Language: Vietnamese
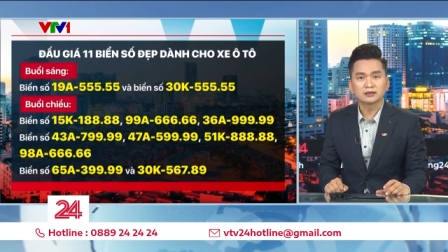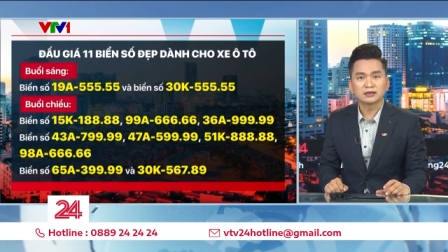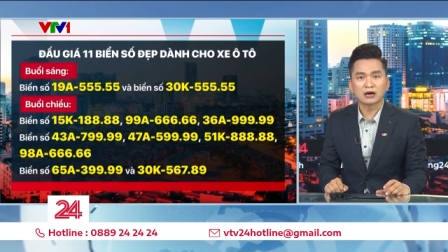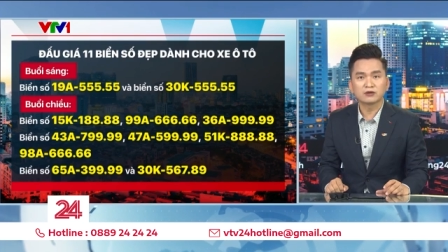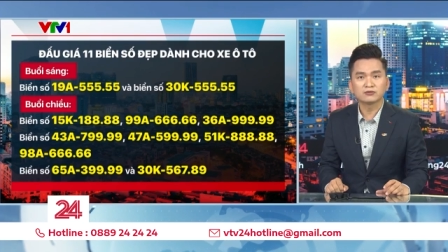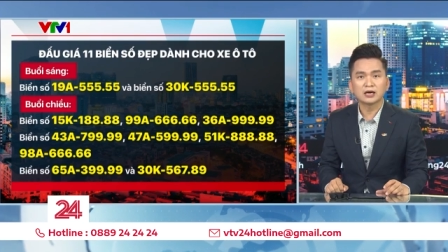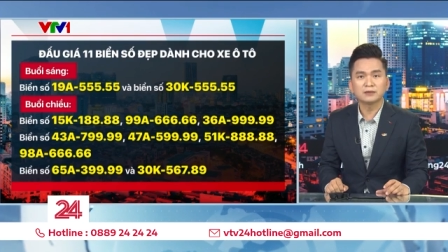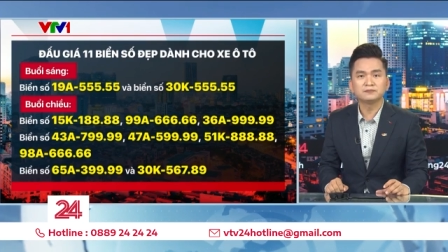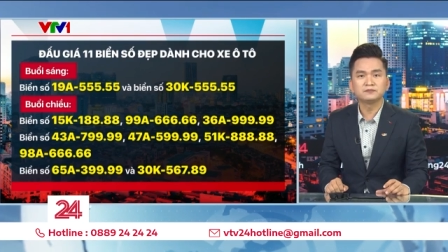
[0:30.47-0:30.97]

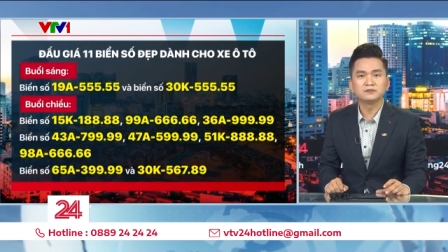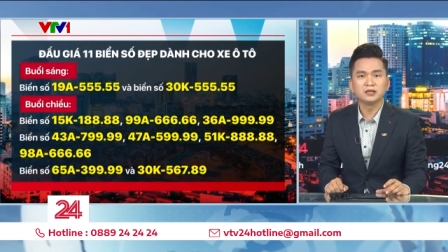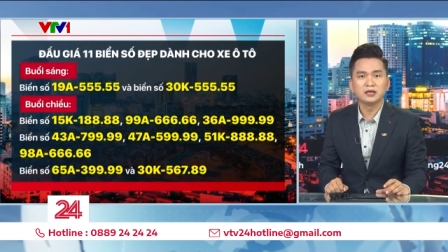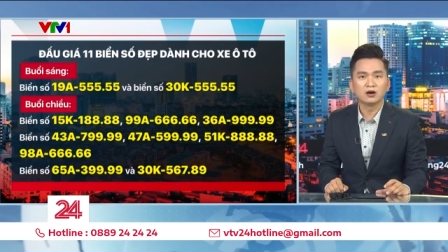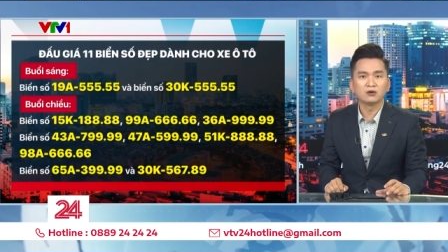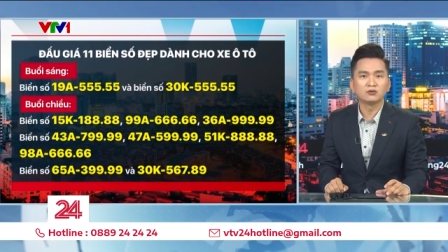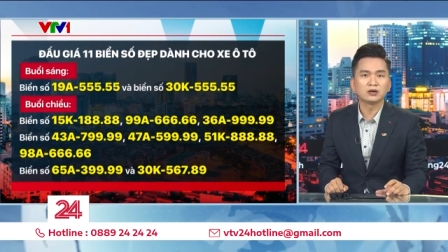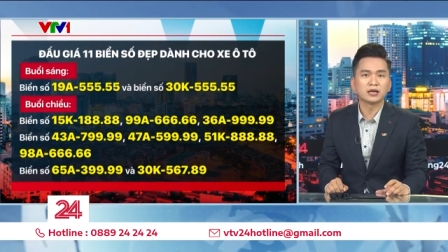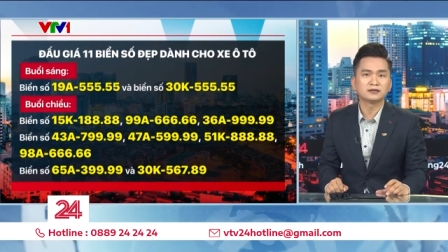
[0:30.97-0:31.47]
cao gấp
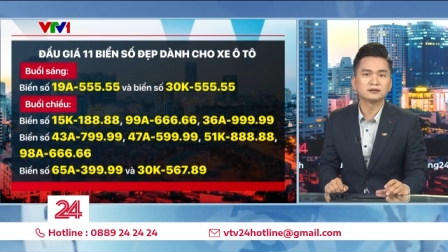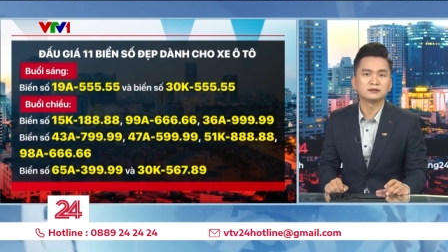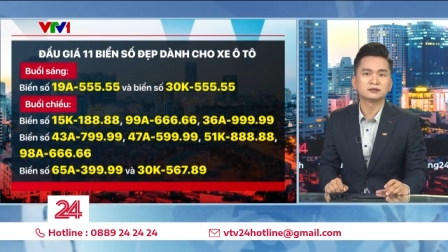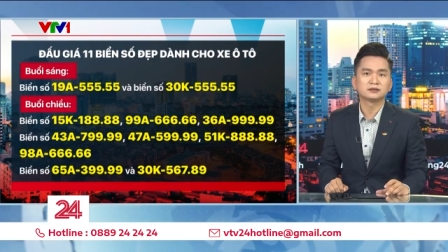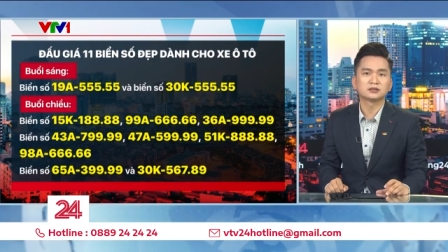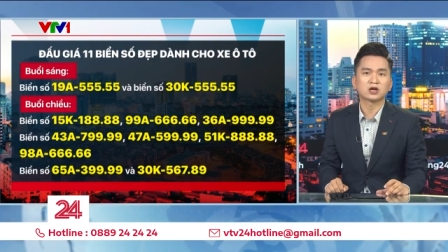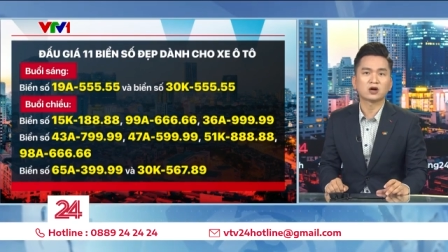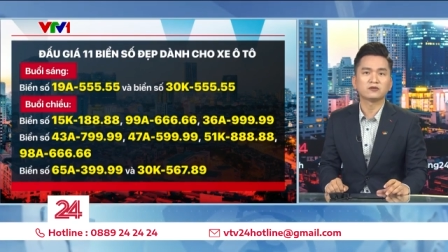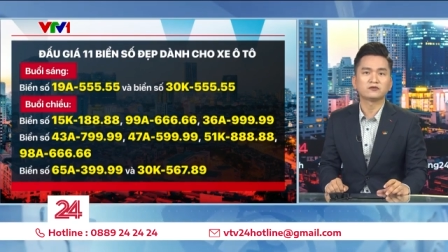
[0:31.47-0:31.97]
nhiều lần
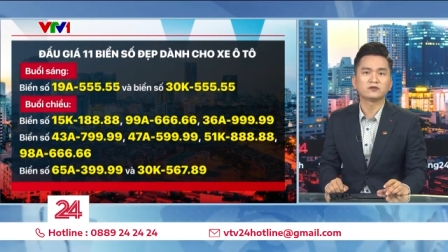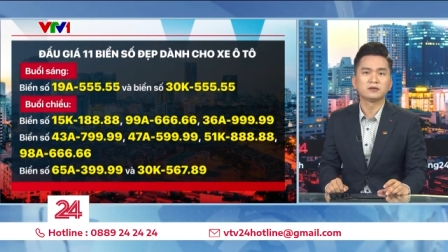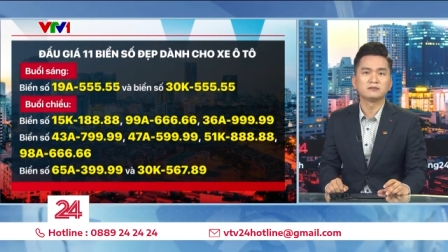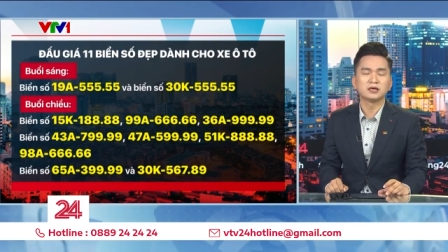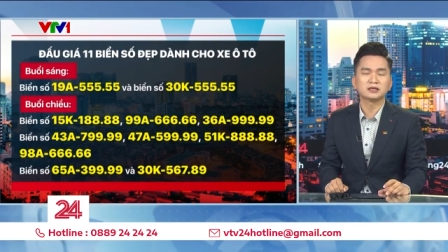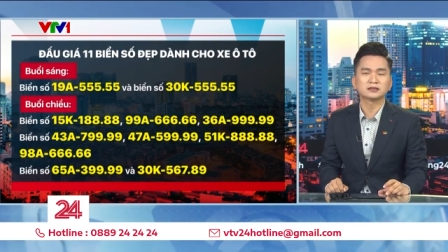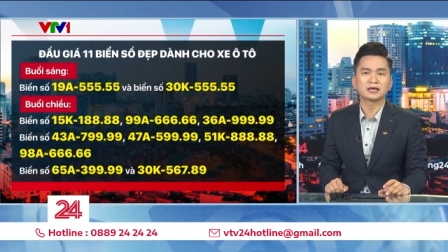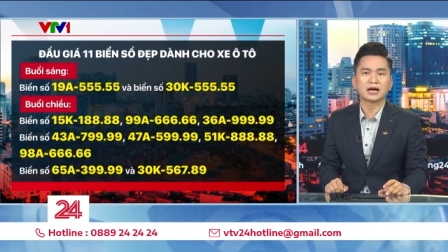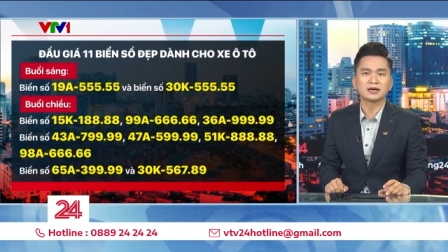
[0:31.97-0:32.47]
so với
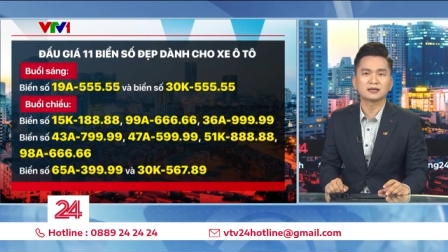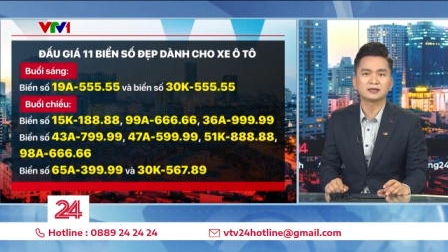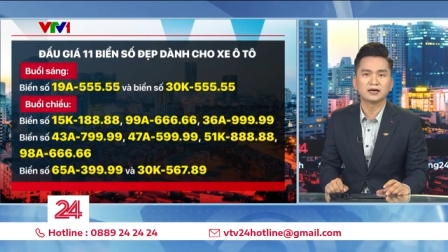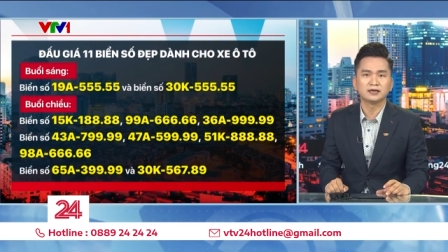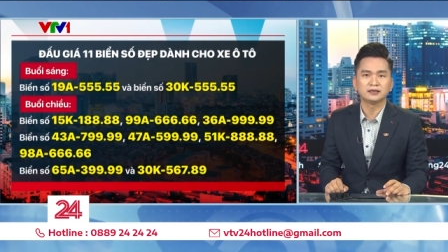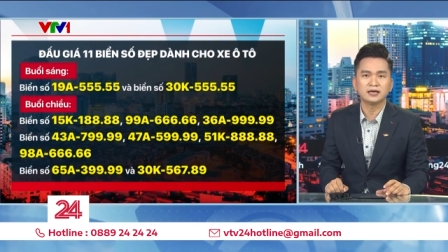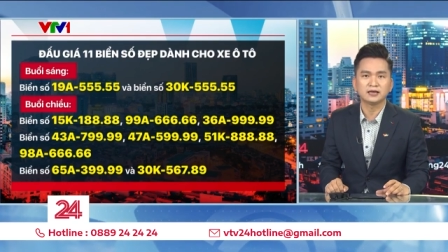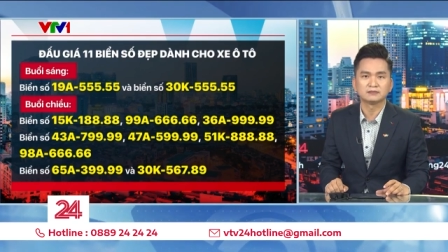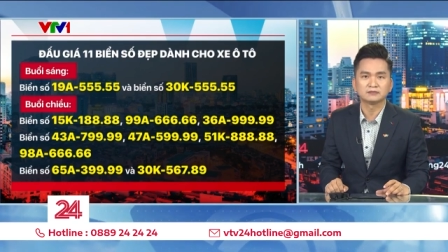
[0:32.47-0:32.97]
mức giá
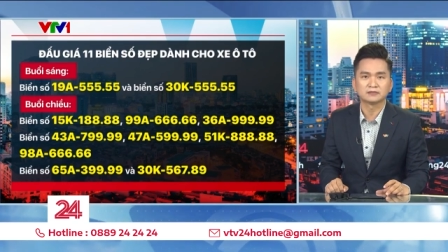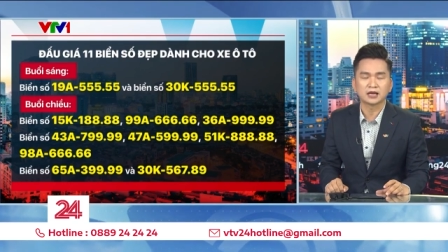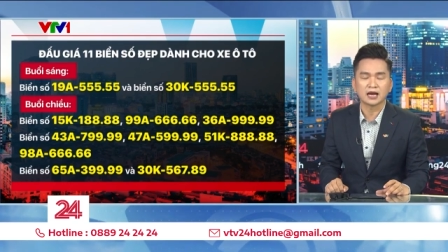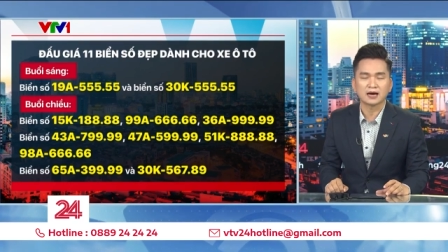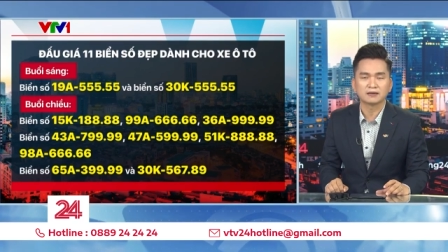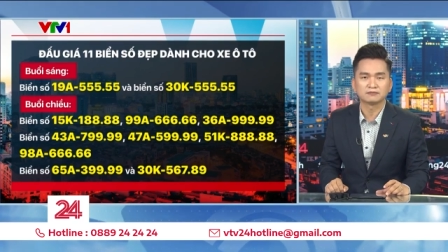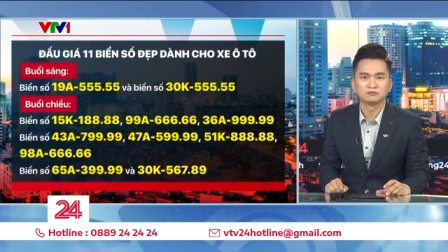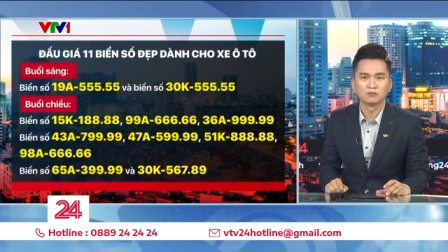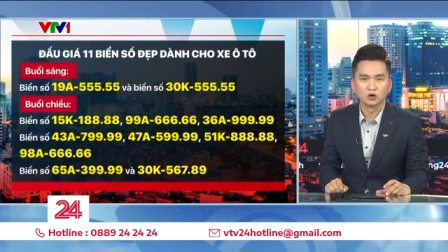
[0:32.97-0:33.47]
khởi điểm
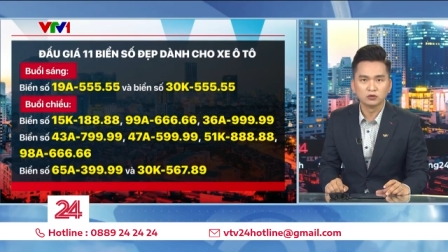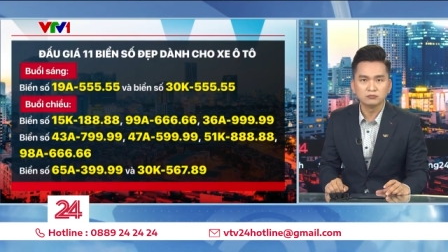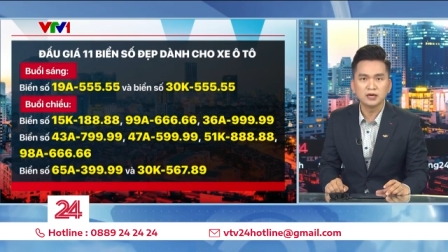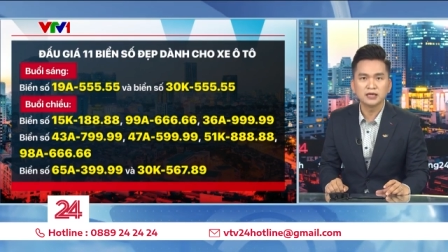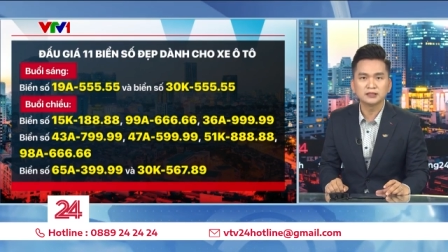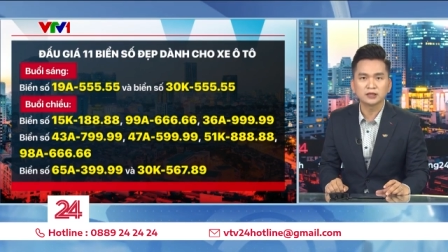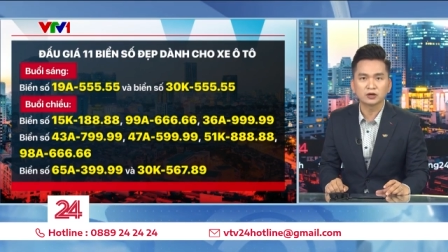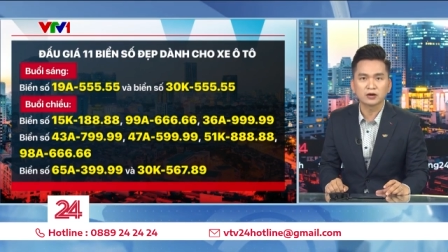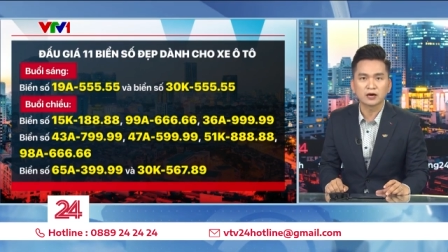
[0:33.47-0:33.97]
là
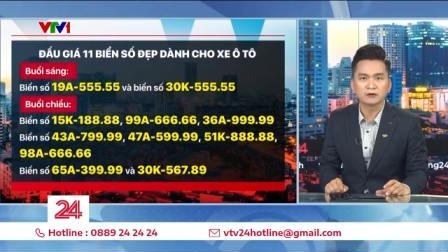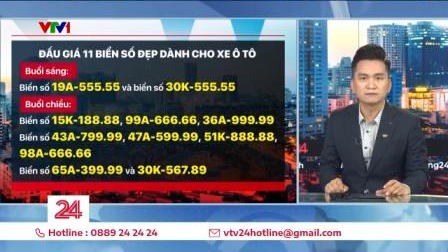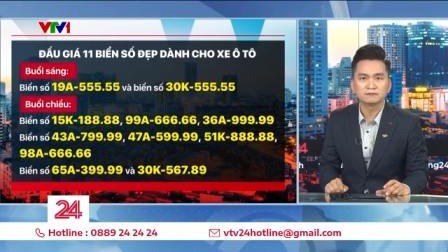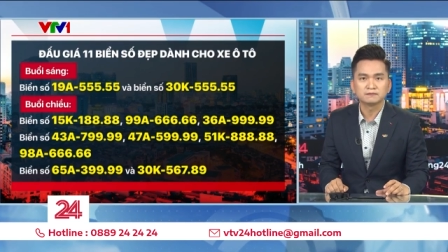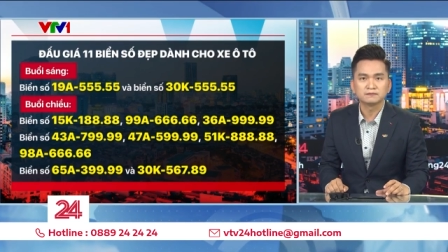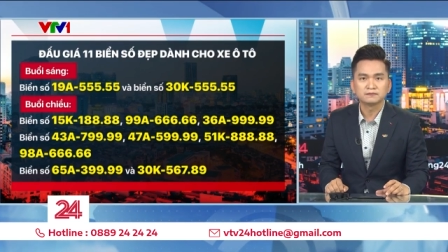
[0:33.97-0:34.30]
40 triệu đồng.